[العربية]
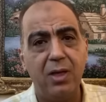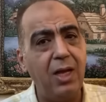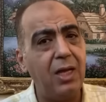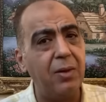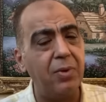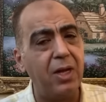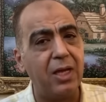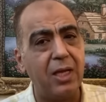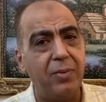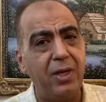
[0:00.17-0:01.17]
اعلى
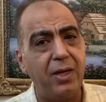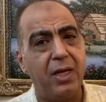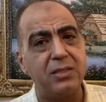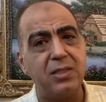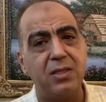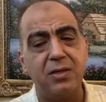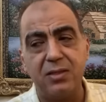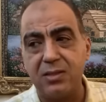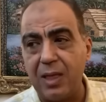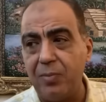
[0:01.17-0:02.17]
باللايك يا بيه احنا عايزين
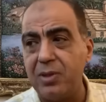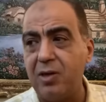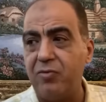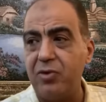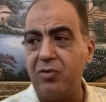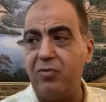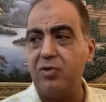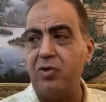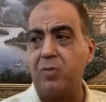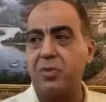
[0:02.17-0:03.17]
نثبت
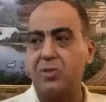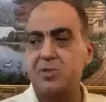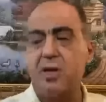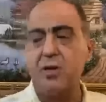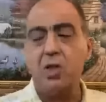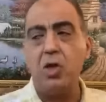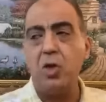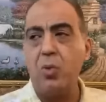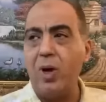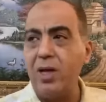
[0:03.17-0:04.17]
الفيديو على المنصات
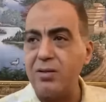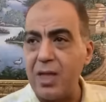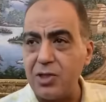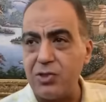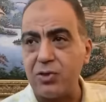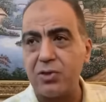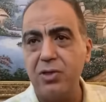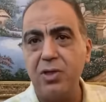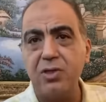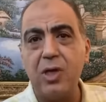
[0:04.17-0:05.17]
وينتشر
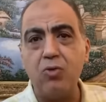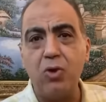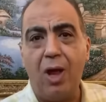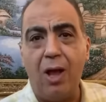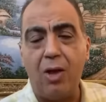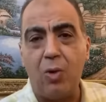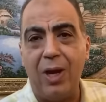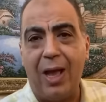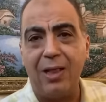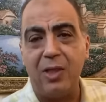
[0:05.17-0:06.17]
صوت الحق
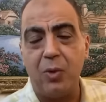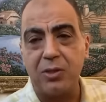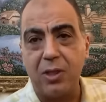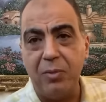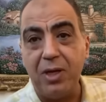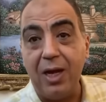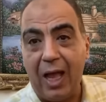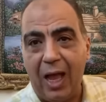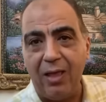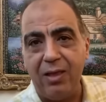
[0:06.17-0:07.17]
والعدل والضمير
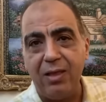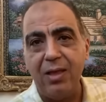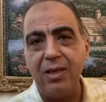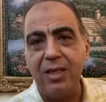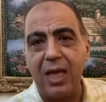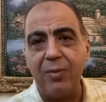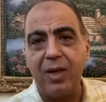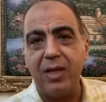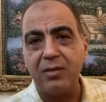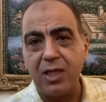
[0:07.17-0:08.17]
الحي يجب
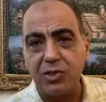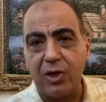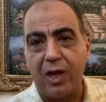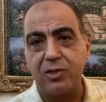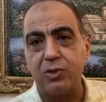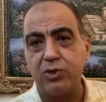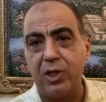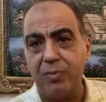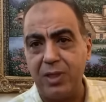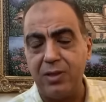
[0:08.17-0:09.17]
ان ينتشر على
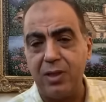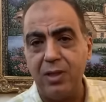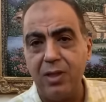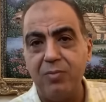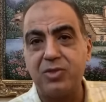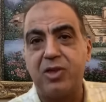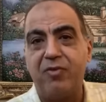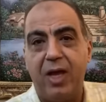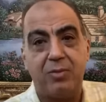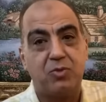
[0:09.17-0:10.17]
السوشيال ميديا مش
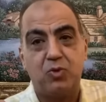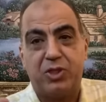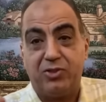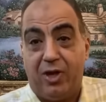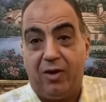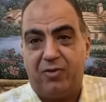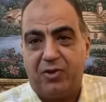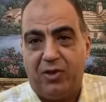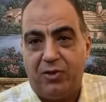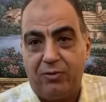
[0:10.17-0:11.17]
كفايه مش منتشر على
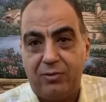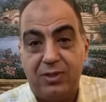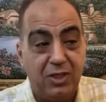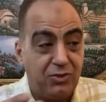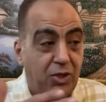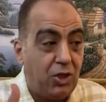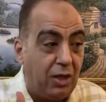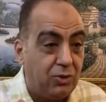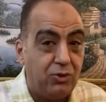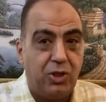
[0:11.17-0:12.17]
الفضائيات ينتشر
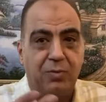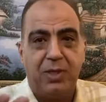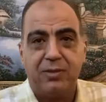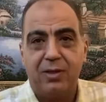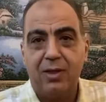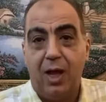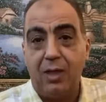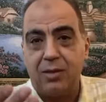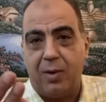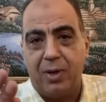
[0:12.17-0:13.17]
على السوشيال ميديا
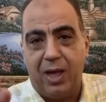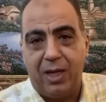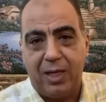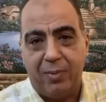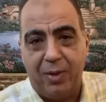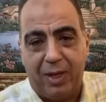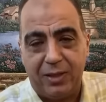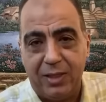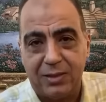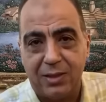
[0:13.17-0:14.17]
اضرب اللايك يا بيه بعد
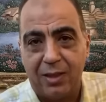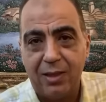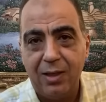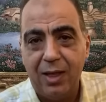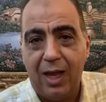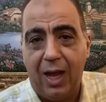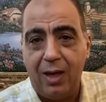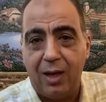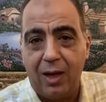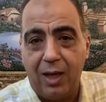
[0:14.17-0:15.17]
اذنك
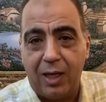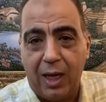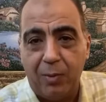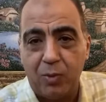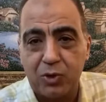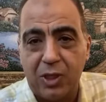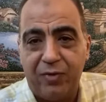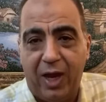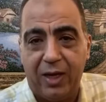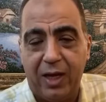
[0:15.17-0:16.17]
احلى لايك يا عم مصطفى
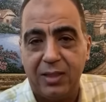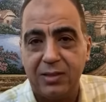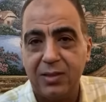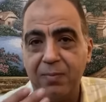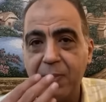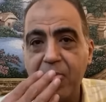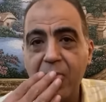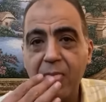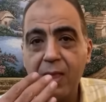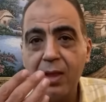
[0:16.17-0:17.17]
يا حجاز
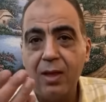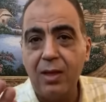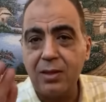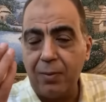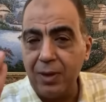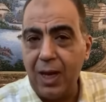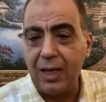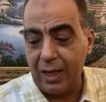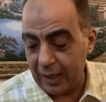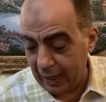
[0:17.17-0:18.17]
اضرب اللايك
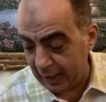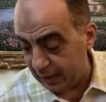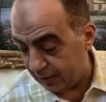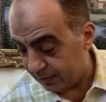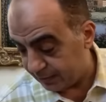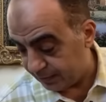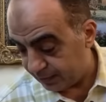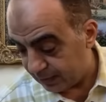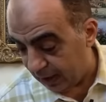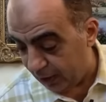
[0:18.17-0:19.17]
يا غاني
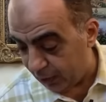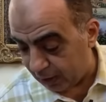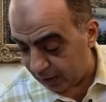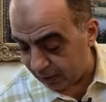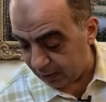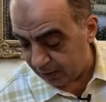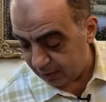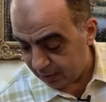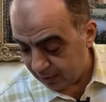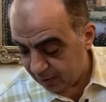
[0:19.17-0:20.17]
ايوه كده
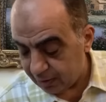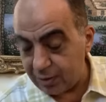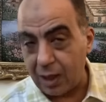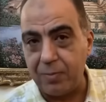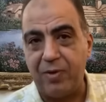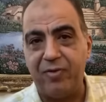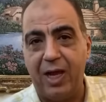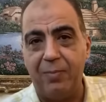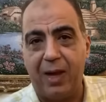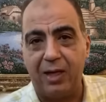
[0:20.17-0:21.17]
ضربه في
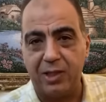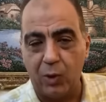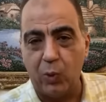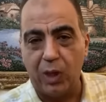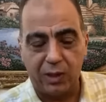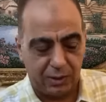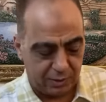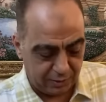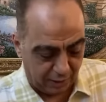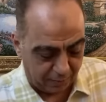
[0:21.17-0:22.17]
قلب عدوك
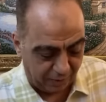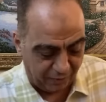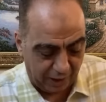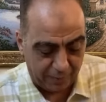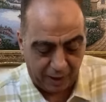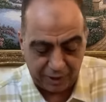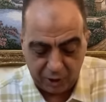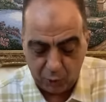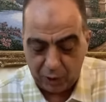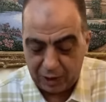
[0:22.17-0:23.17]
ضربه في قلب
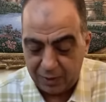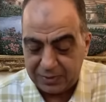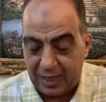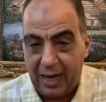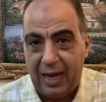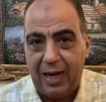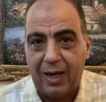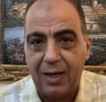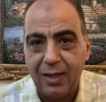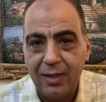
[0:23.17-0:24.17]
عدوك اللي مزعلك